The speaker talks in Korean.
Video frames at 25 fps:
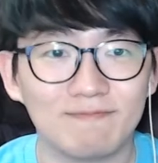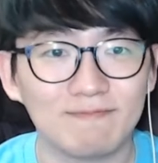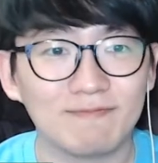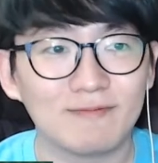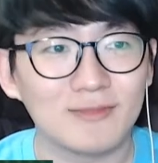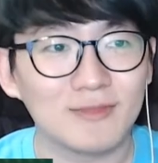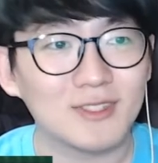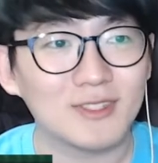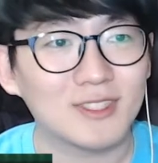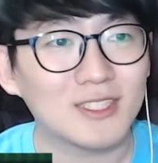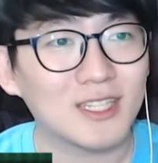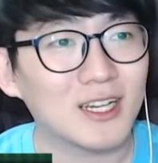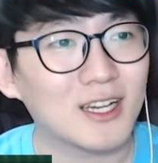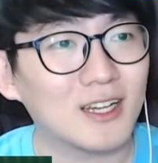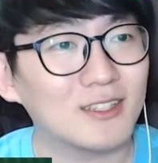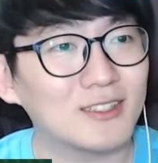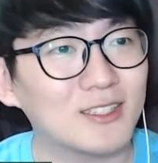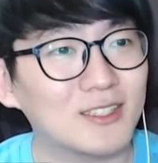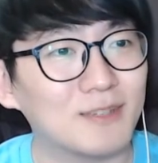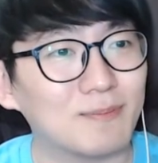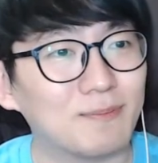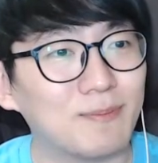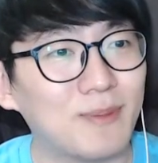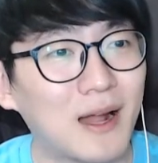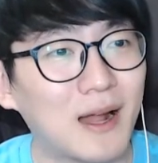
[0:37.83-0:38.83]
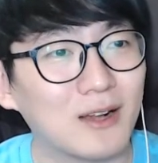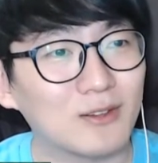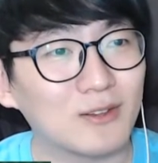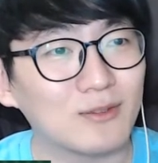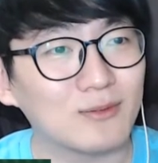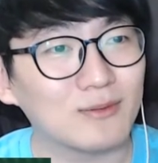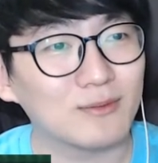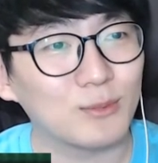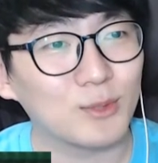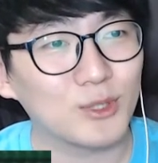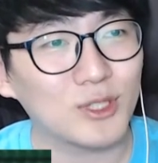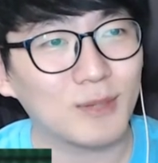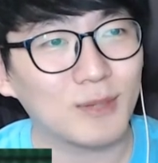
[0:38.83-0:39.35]
제가 이제 방
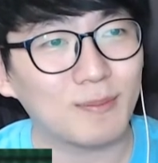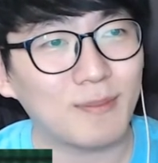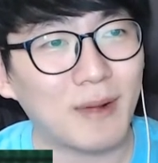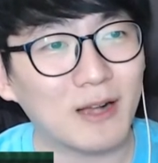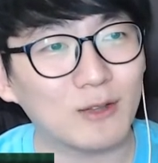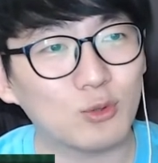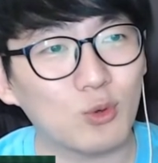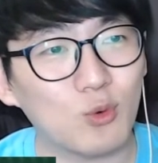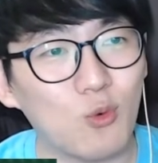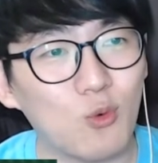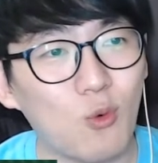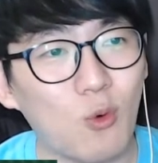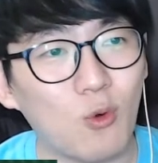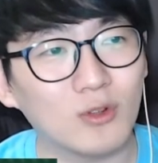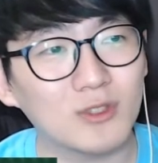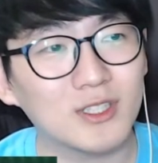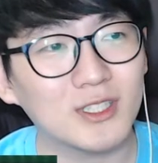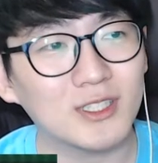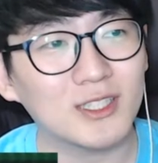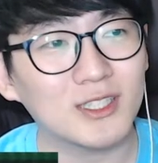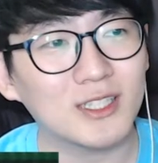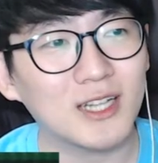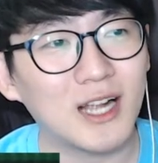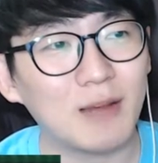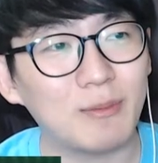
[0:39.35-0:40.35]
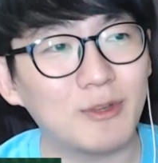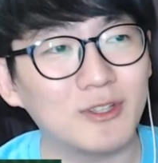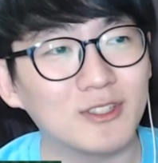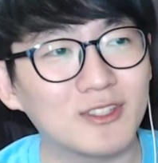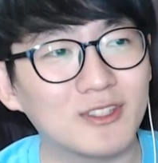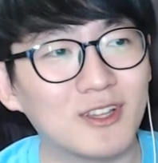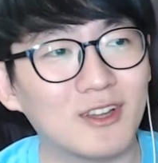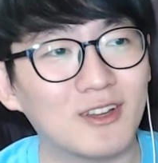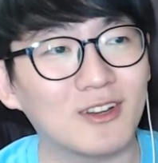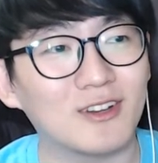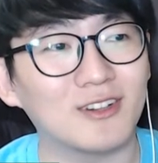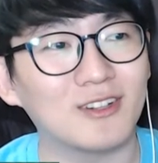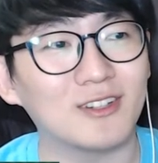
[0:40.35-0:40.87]
뭐냐 방송 공지를
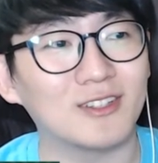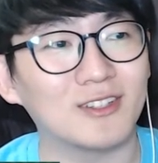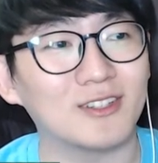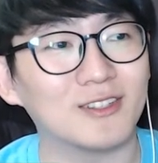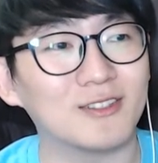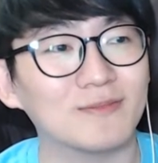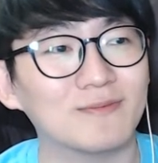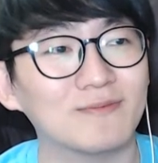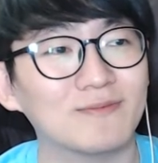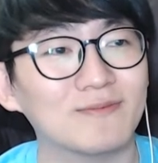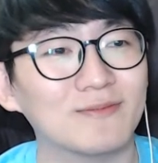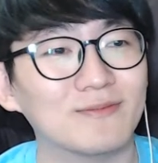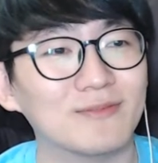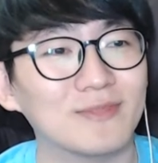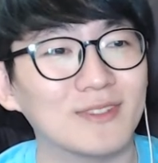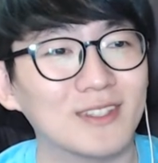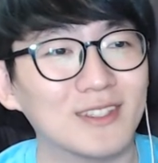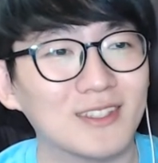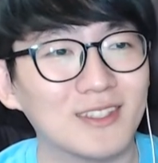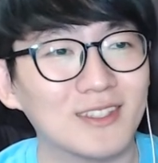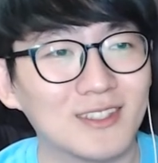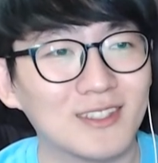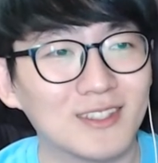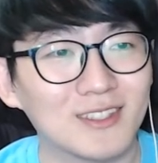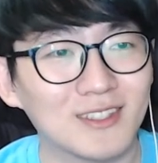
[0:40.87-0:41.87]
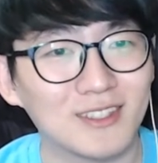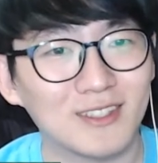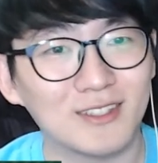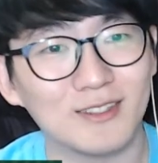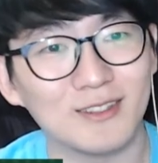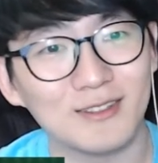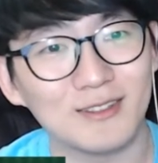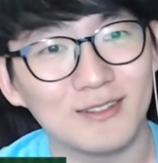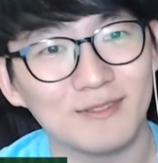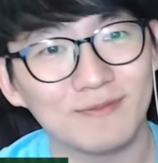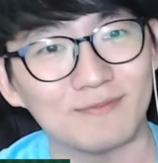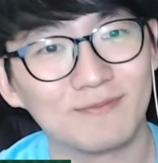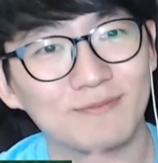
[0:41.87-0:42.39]
하면서요 그
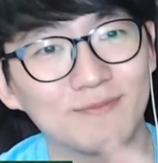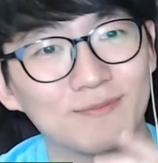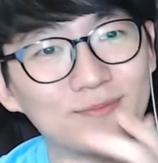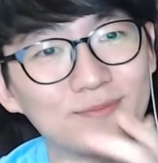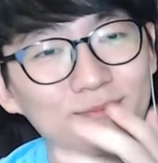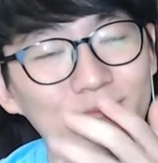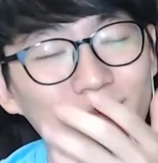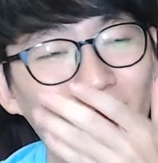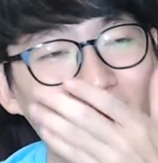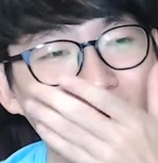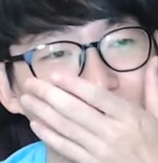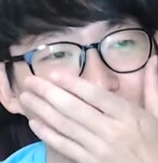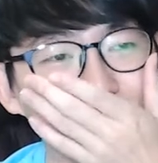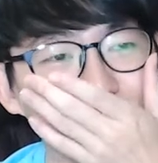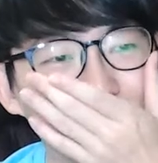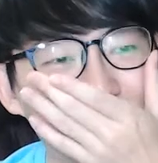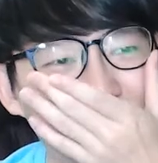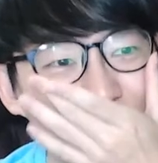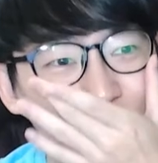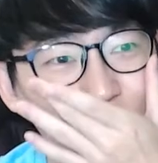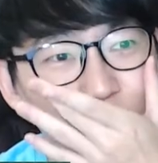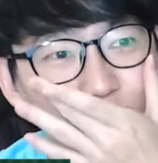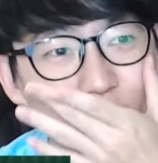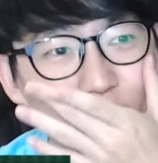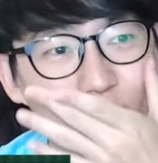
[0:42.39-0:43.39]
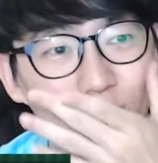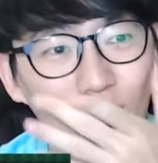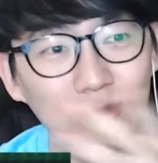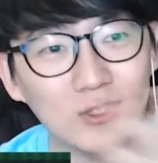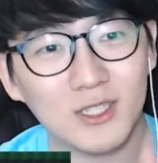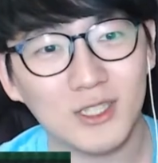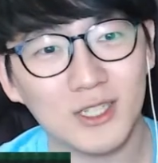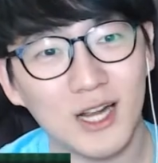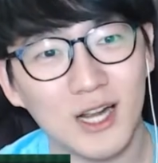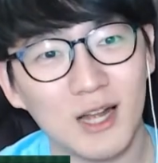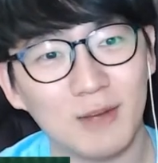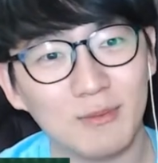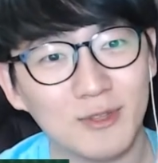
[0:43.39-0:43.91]
방, 방송
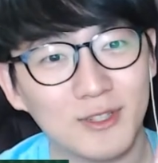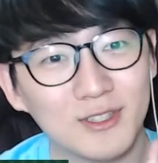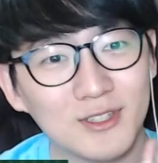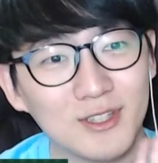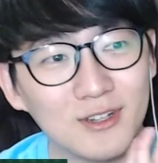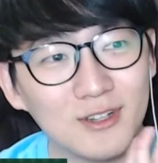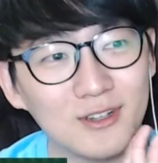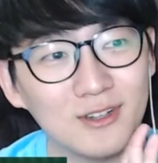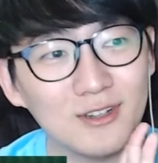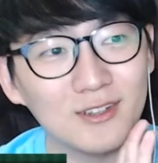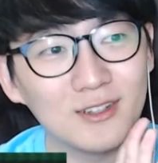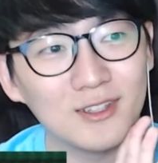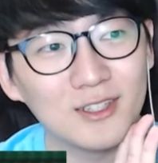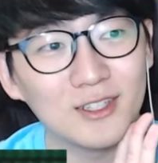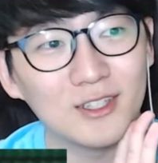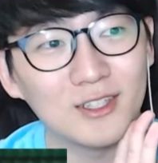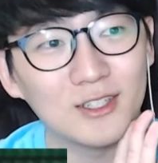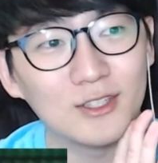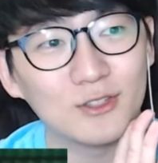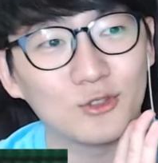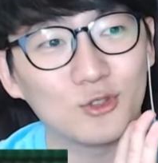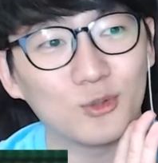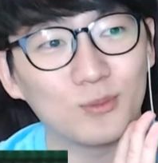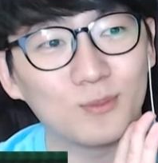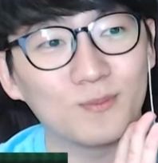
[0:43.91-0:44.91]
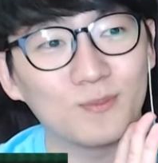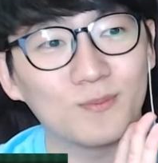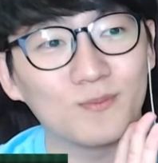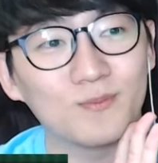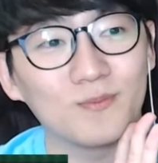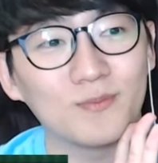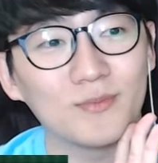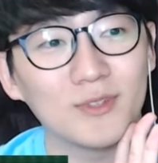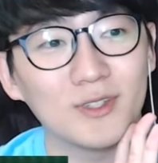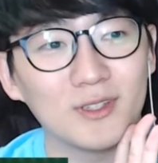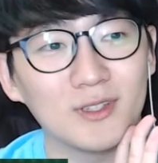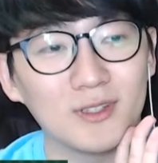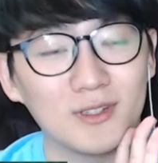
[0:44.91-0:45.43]
공지를 하면서 좀
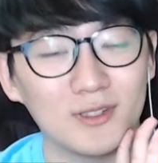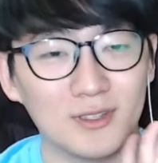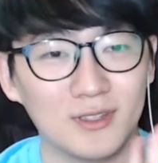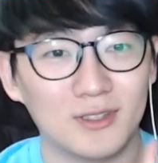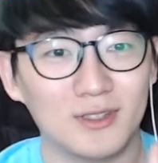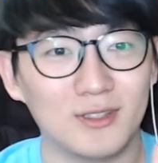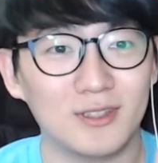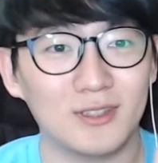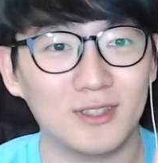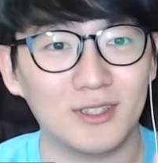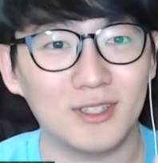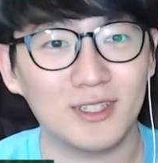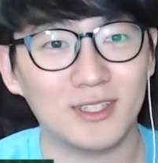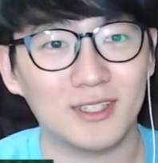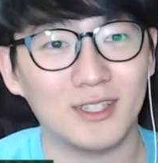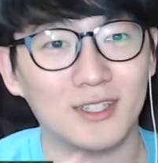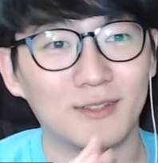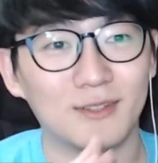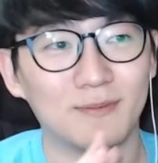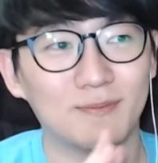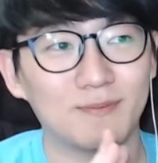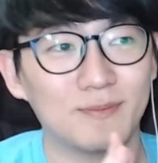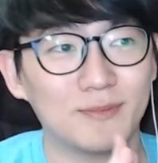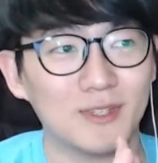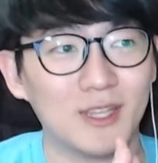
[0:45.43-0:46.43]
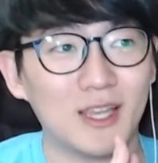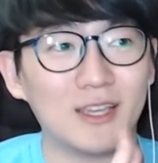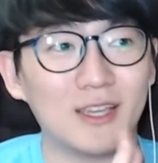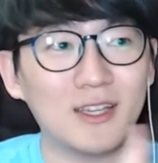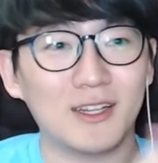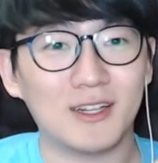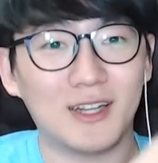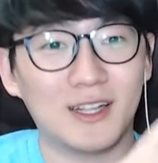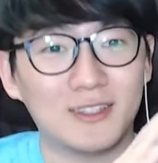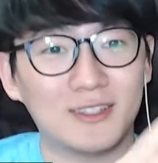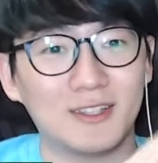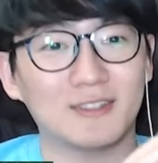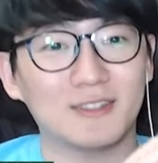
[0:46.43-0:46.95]
이제 얘기를
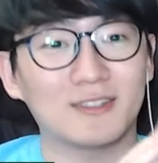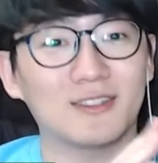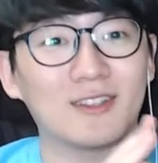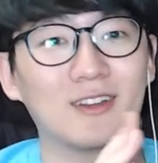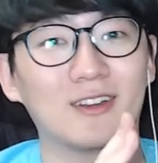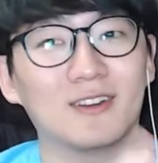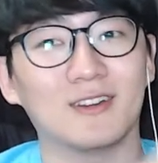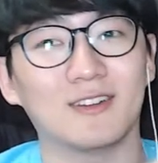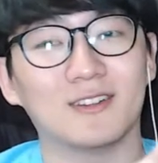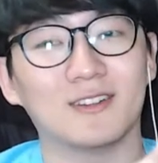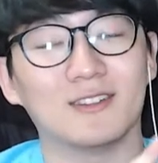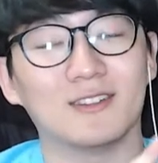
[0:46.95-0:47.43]
했었어요